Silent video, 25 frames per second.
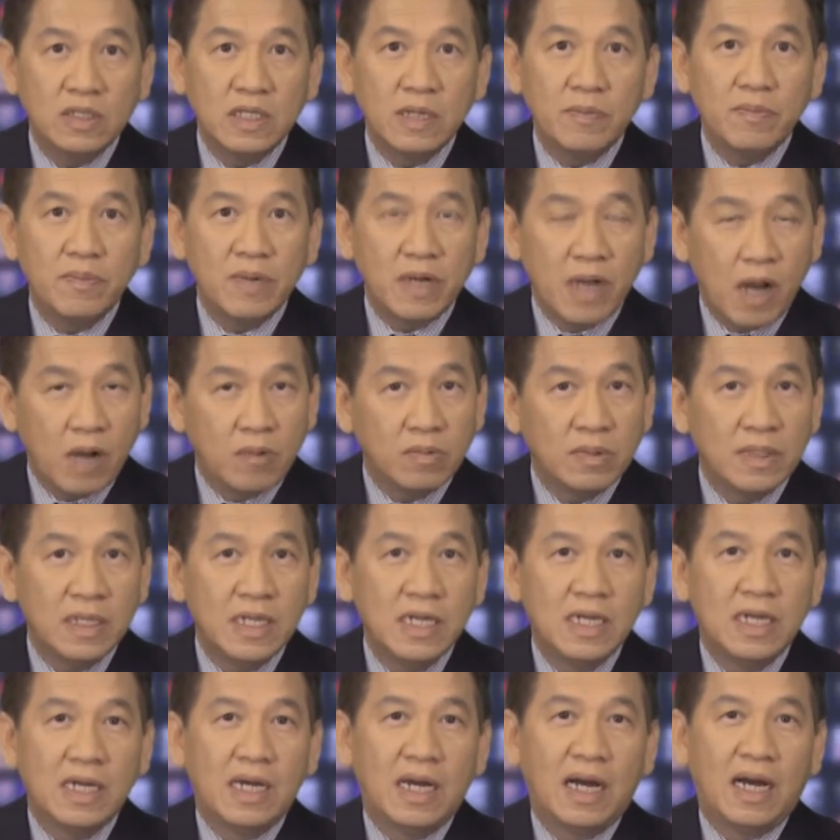4.0 à,
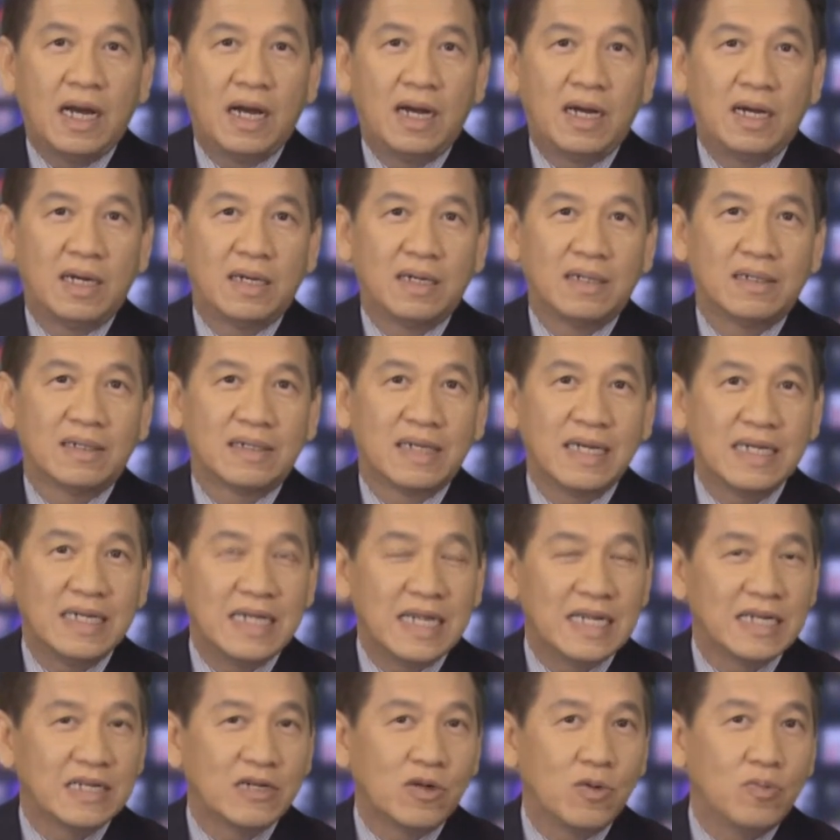ờ, cái
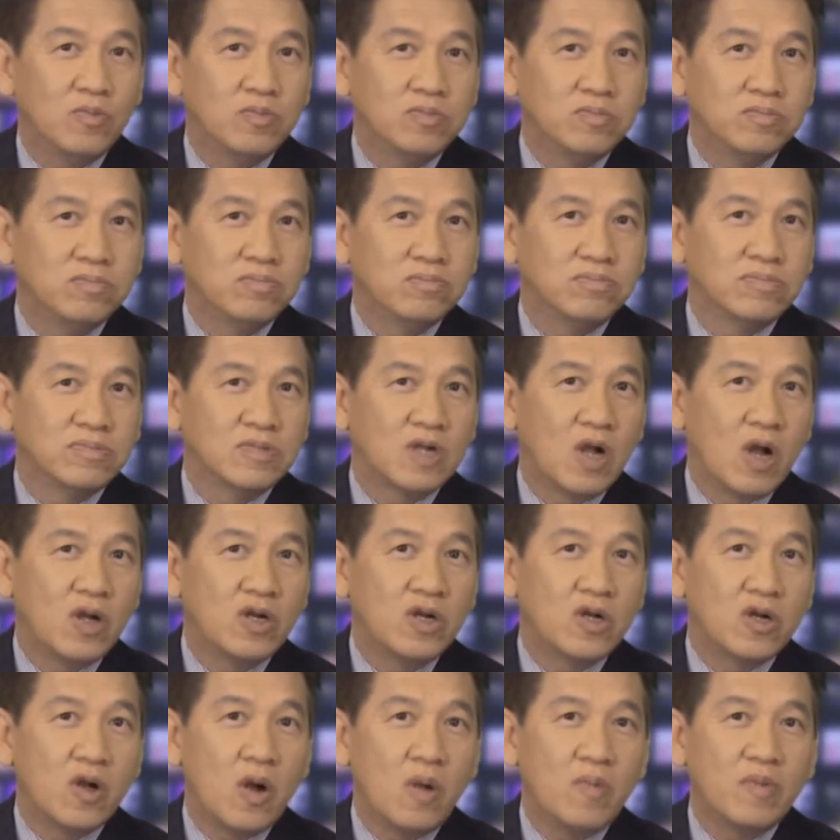này nó cũng có
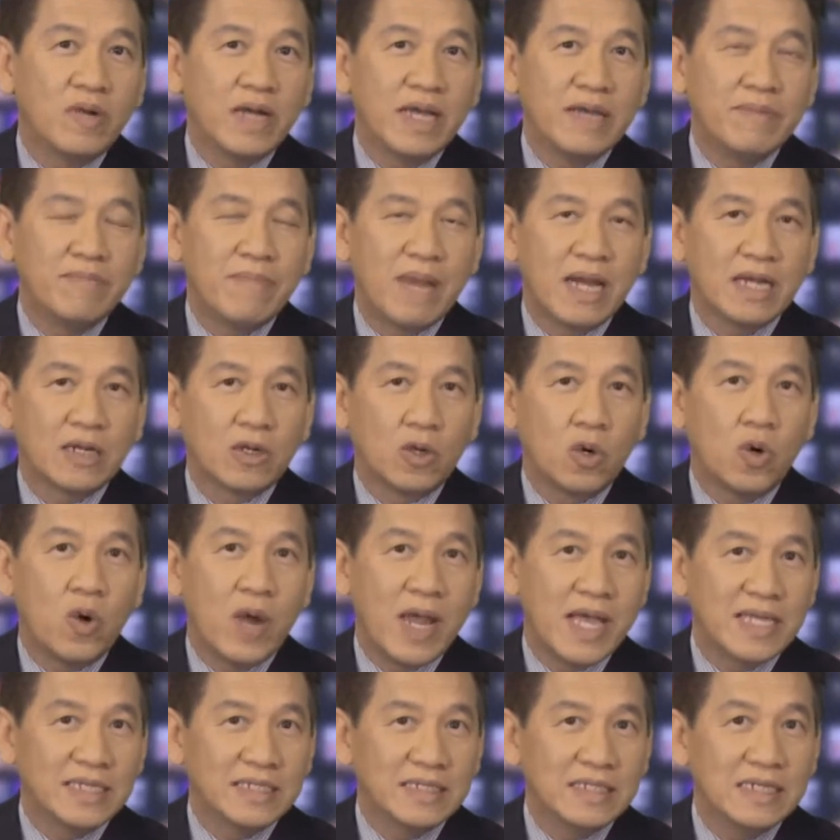nó có một cái micro
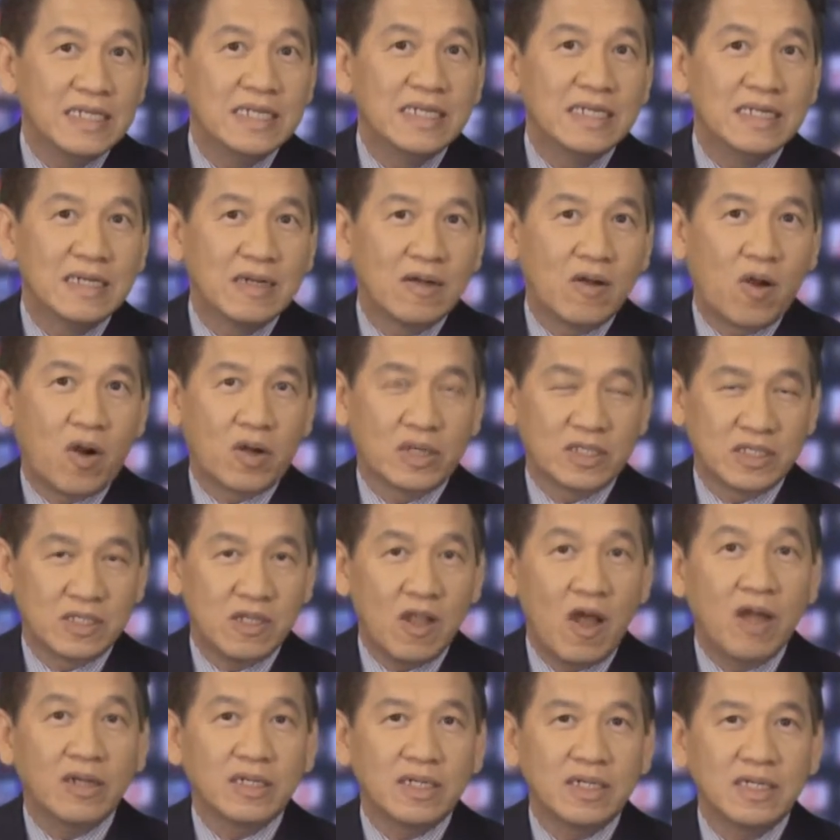SD card
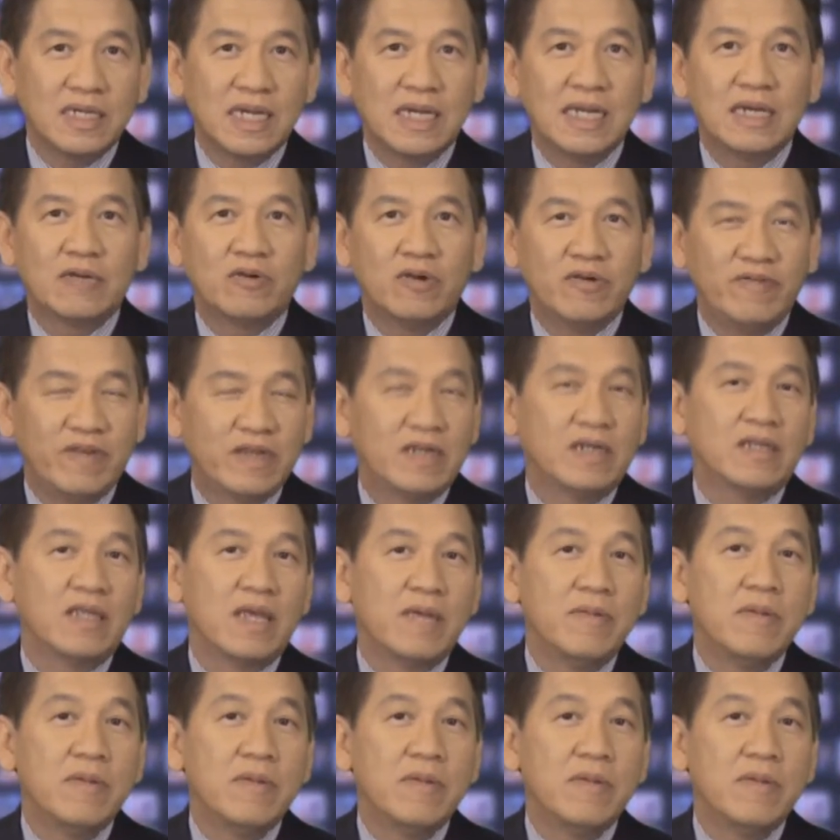slot có nghĩa là quý vị có